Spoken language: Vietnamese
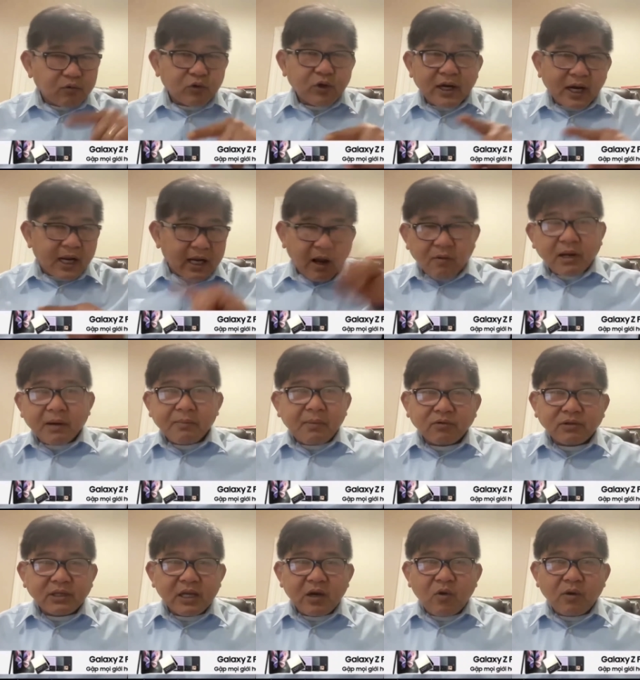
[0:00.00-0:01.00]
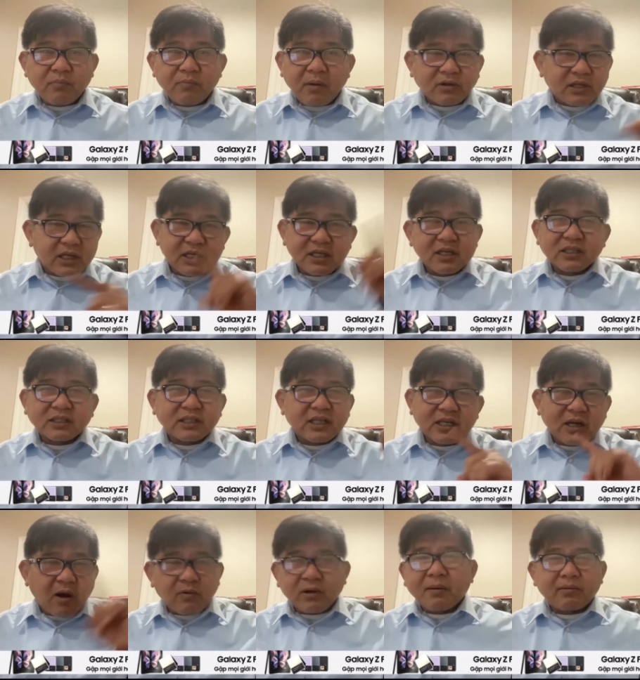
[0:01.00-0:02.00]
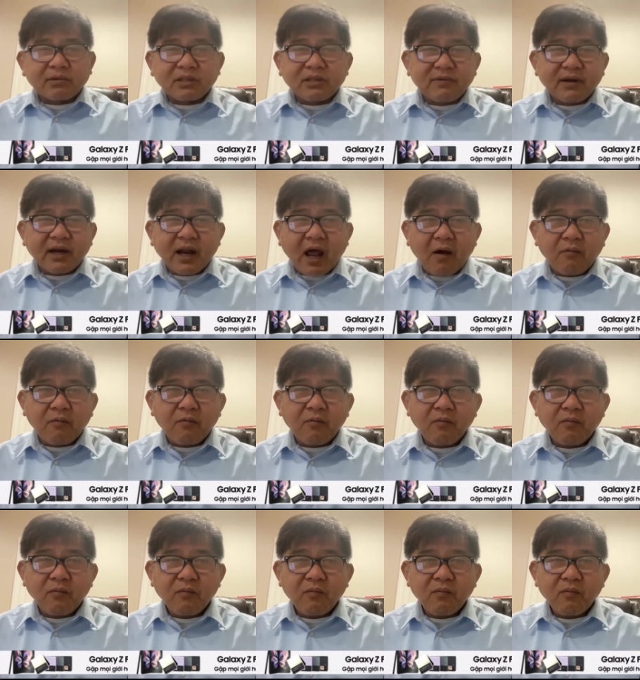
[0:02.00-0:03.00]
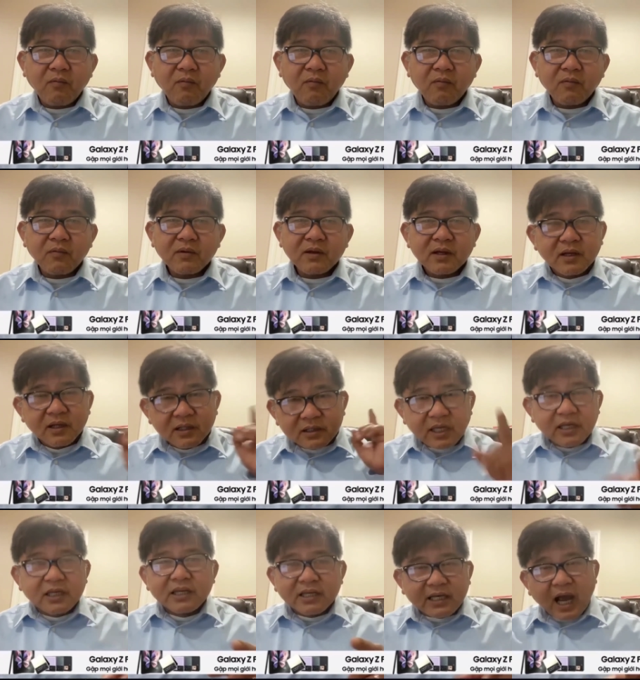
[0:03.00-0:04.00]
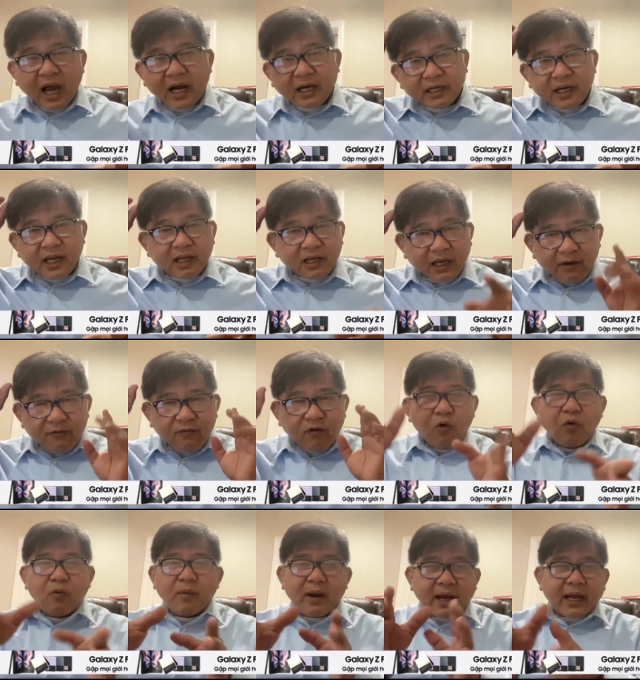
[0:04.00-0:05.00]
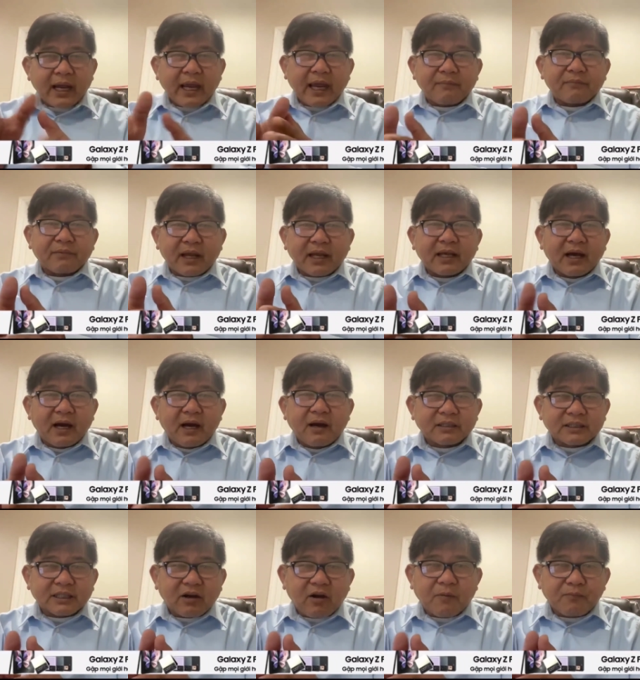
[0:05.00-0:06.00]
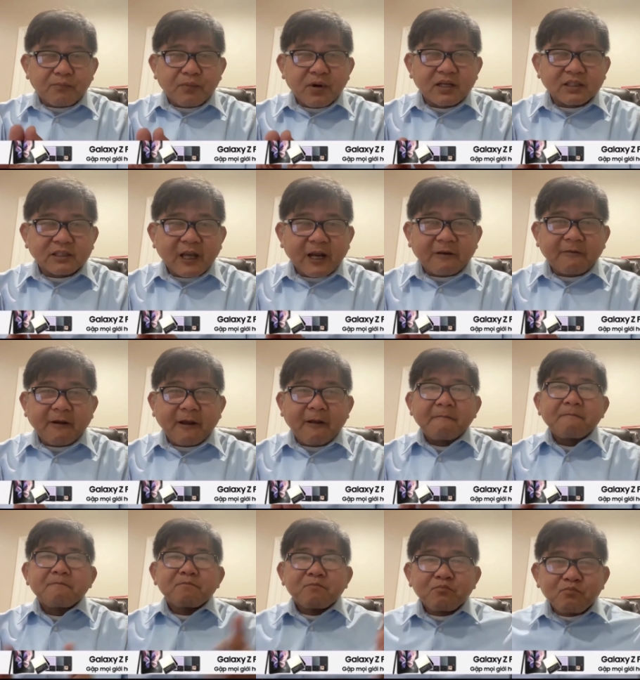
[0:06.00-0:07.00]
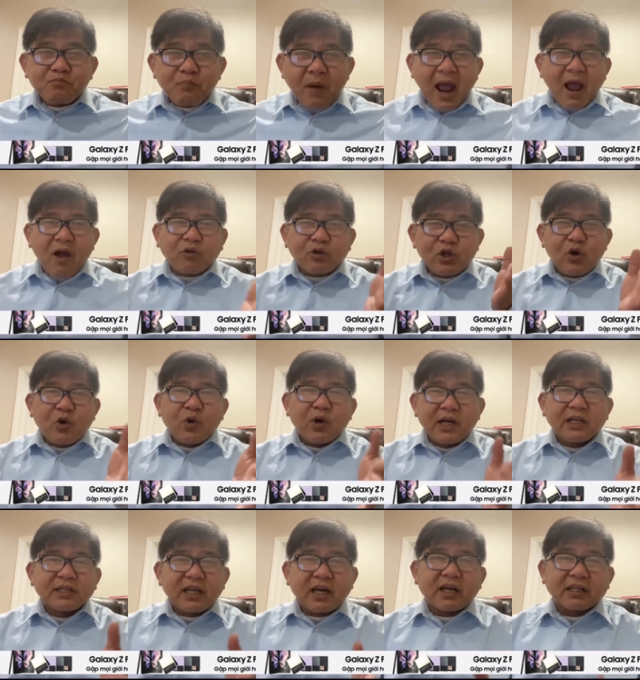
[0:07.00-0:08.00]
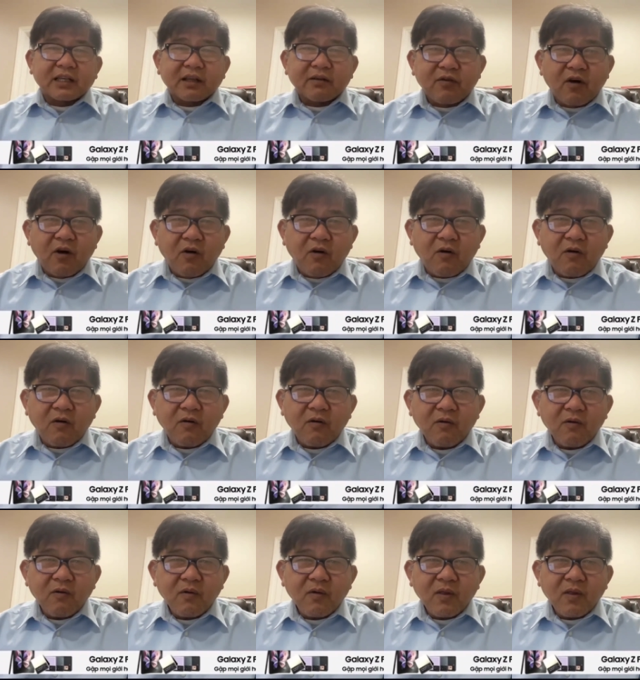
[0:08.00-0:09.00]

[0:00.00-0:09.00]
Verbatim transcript: trong chuyện này không cần báo chí luôn báo chí chỉ đưa tin không cần báo chí vận động chỉ cần đó, cái vụ mà các em này ở sài gòn pơ chết vậy bao nhiêu người dân ở thành phố